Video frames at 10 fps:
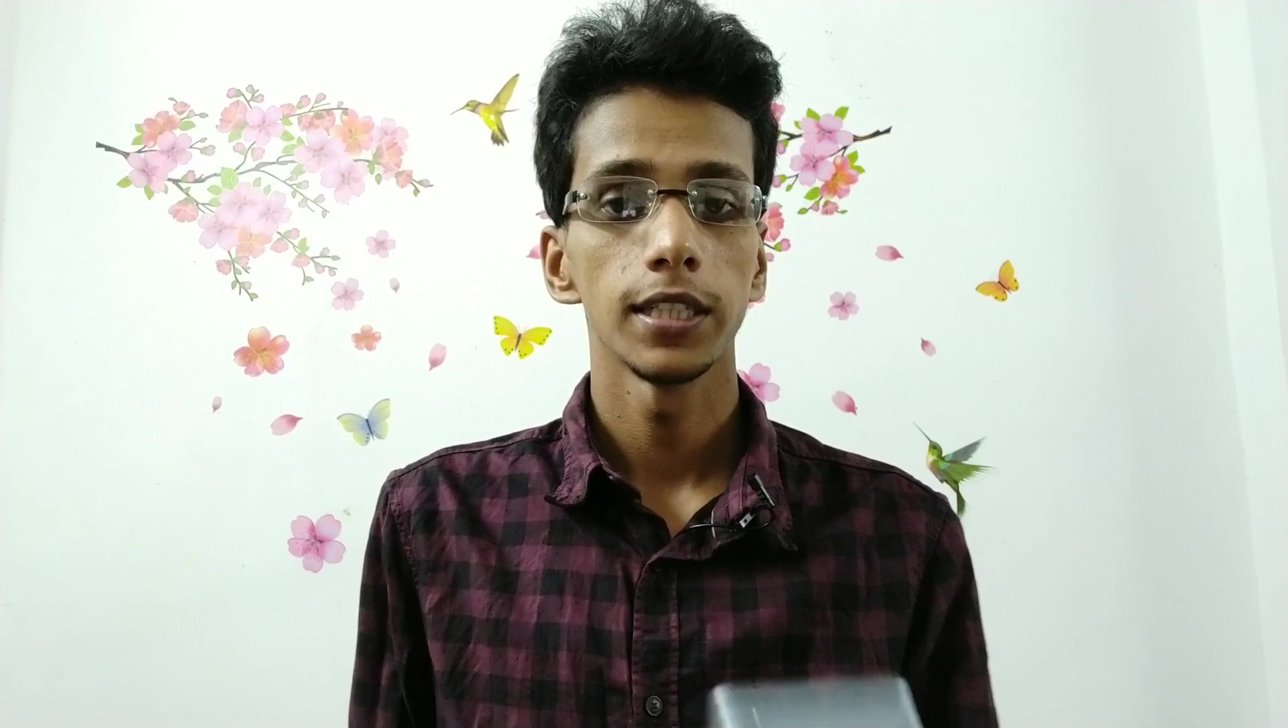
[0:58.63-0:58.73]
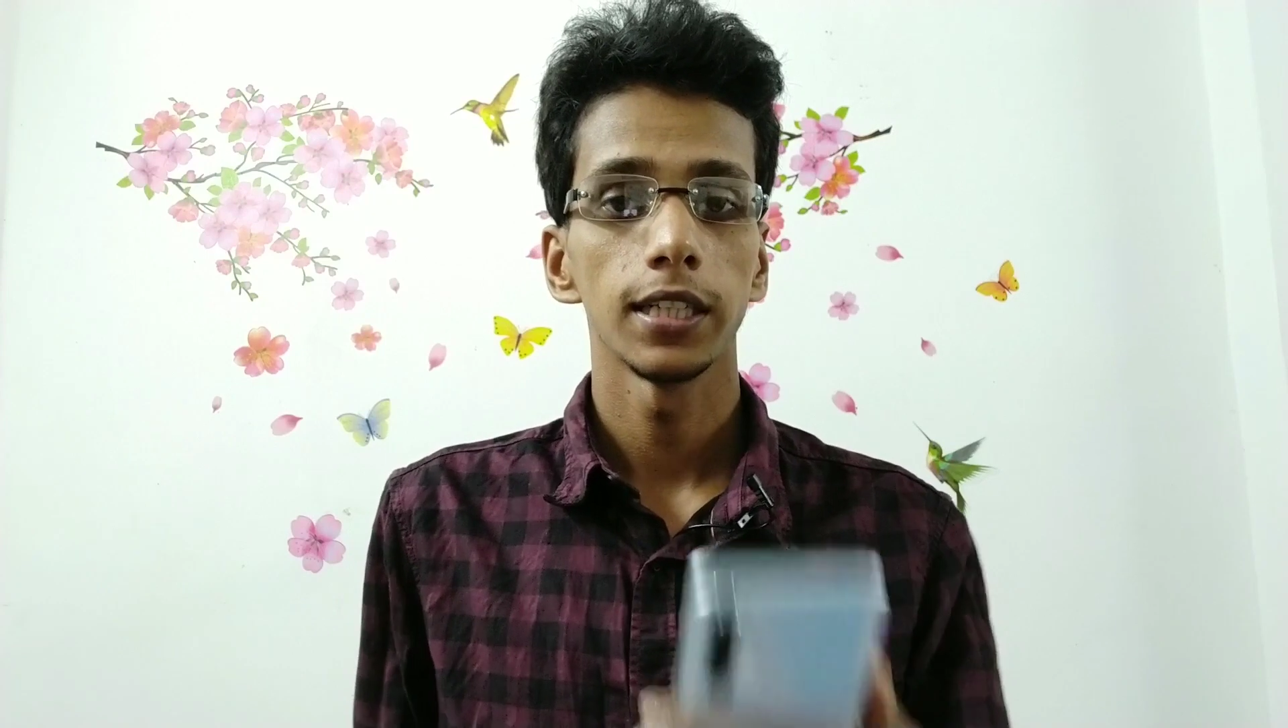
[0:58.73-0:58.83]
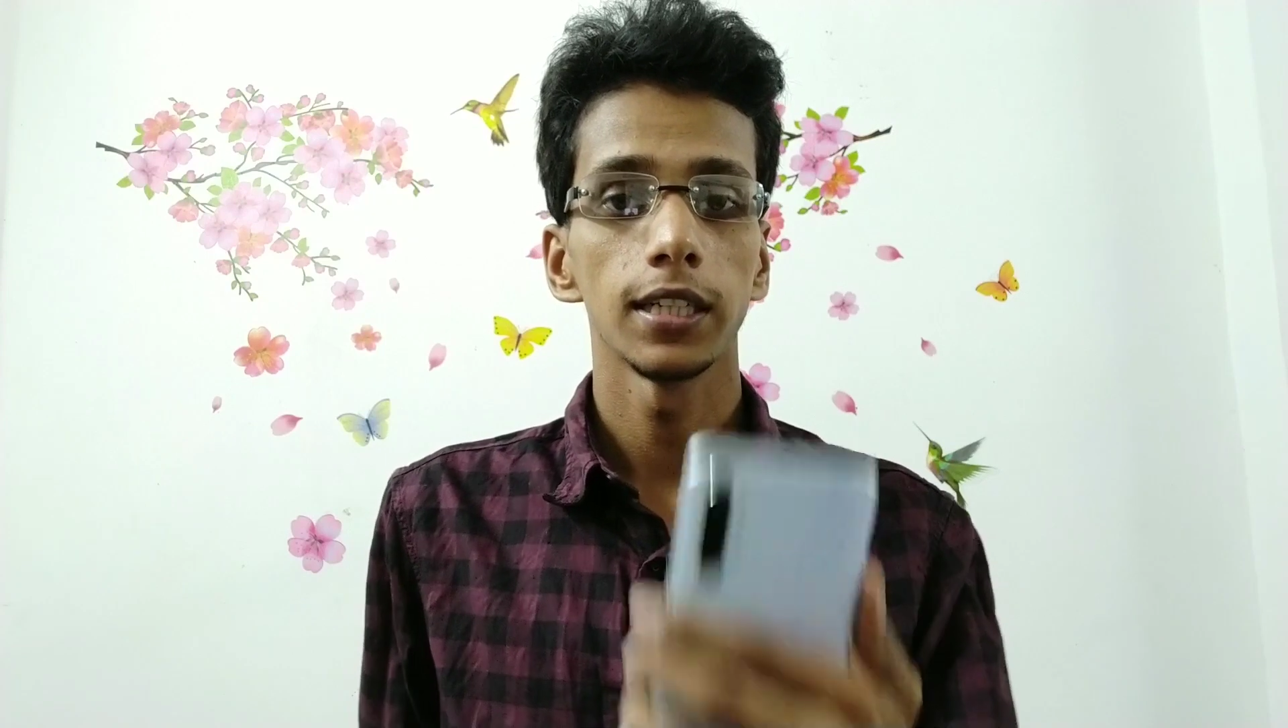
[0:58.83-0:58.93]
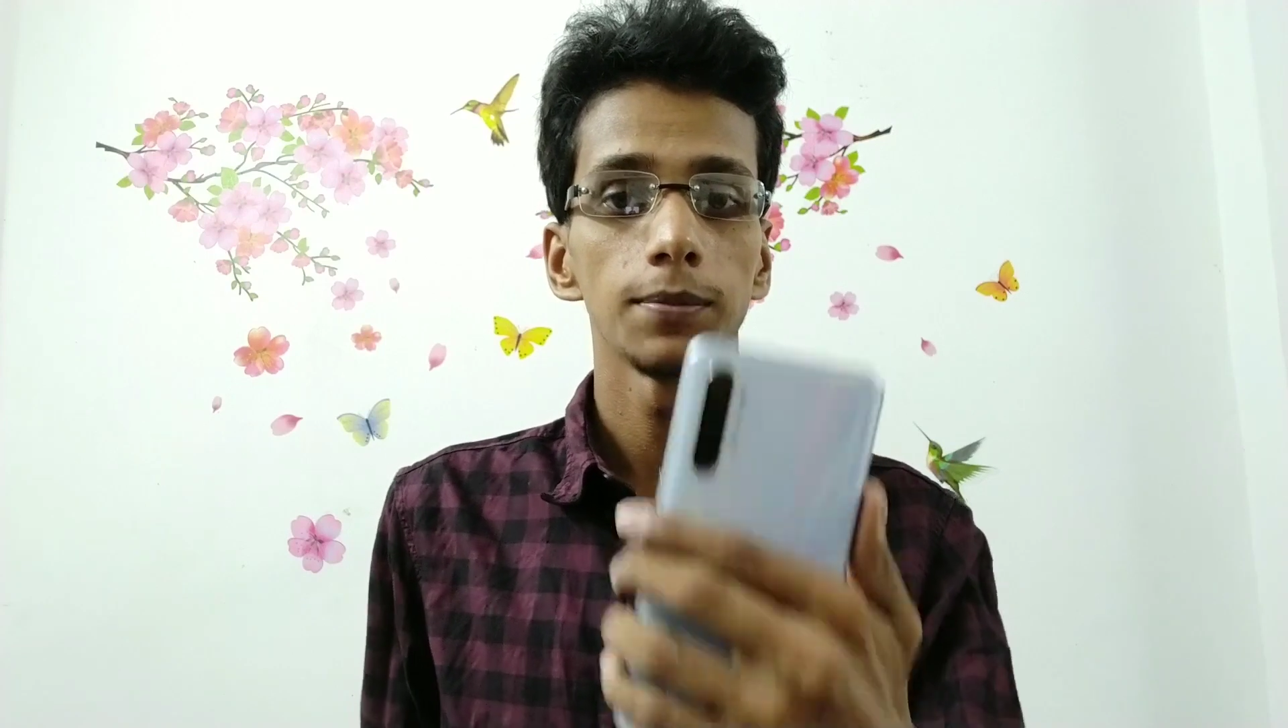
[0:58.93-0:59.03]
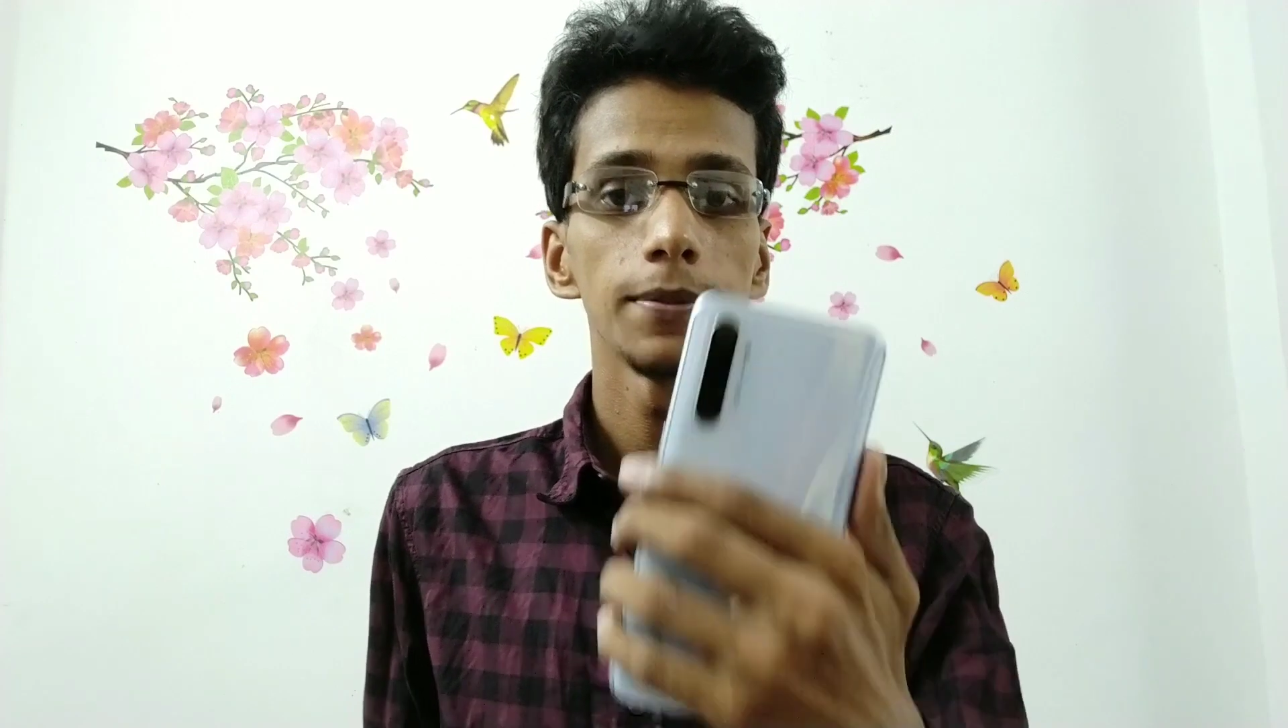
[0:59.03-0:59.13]

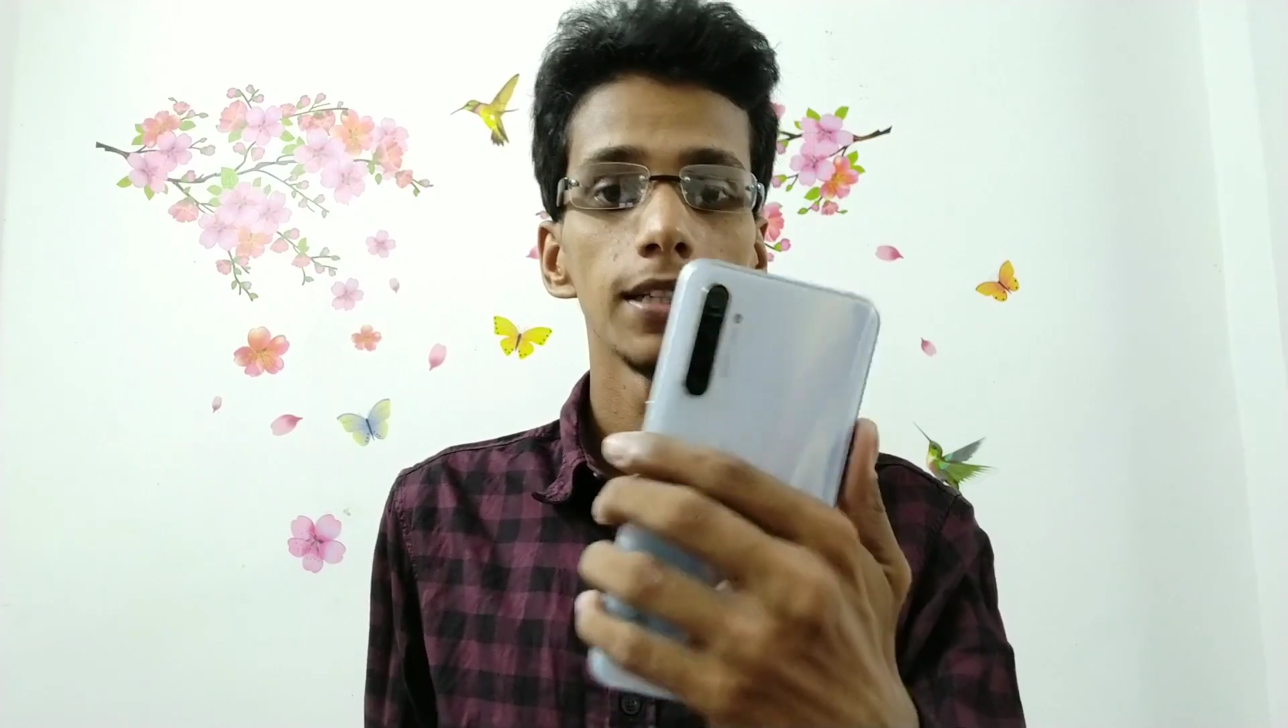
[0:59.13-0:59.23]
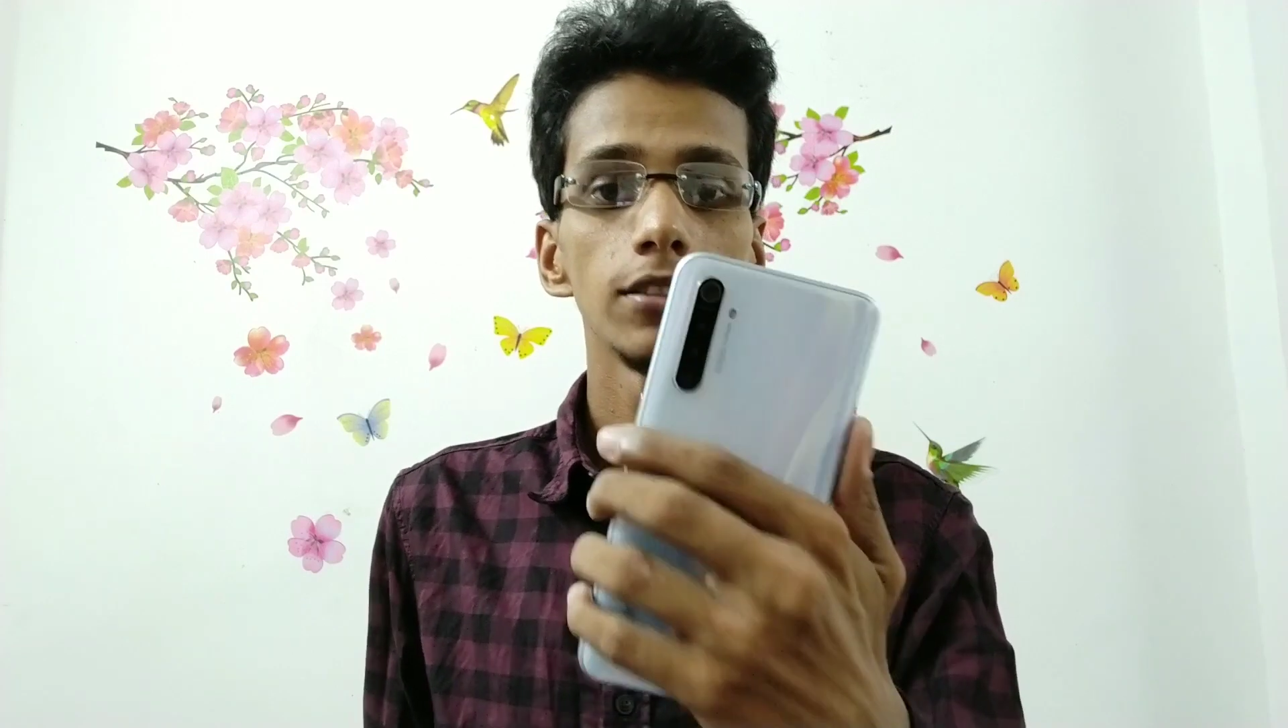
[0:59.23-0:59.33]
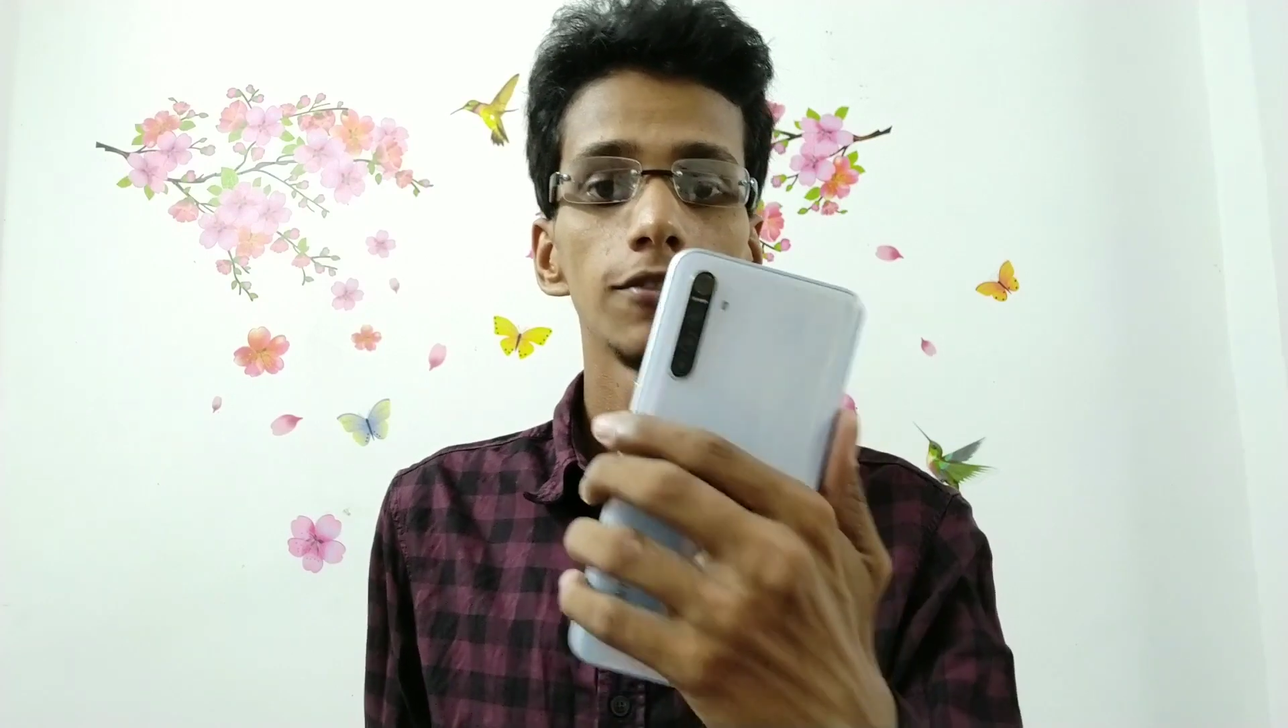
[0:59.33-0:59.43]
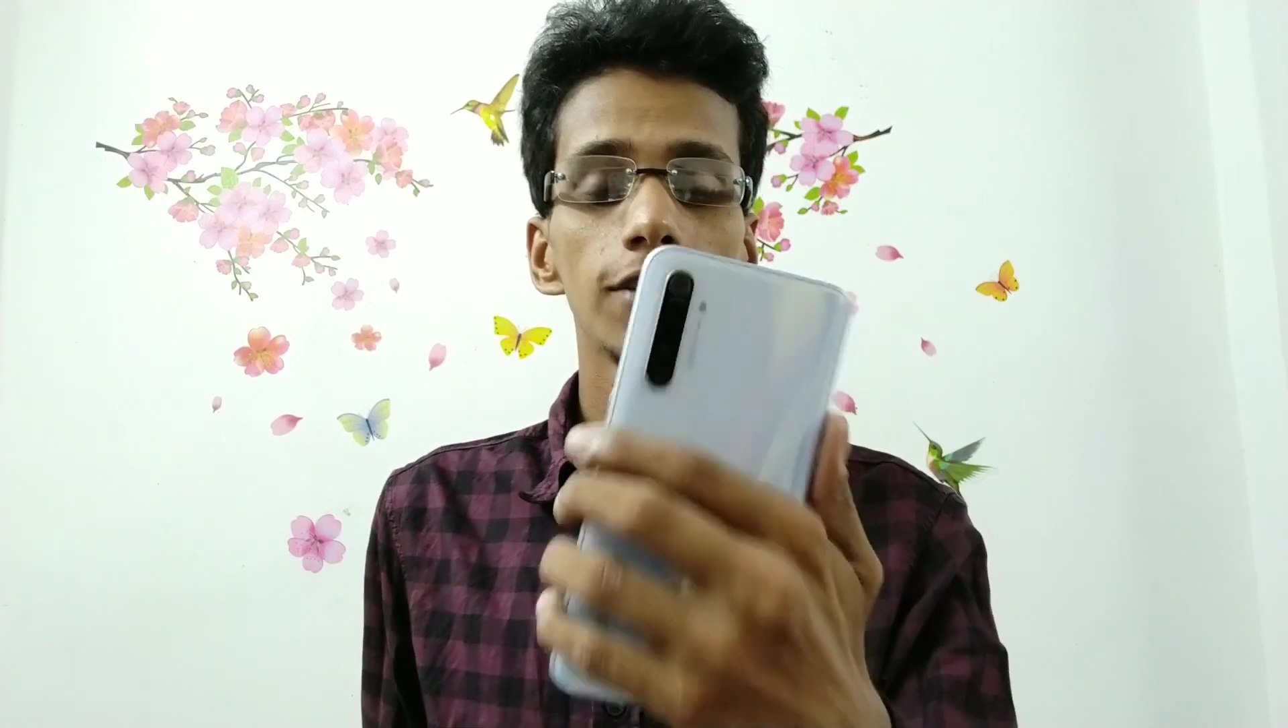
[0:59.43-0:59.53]
जाएगा मेरा जो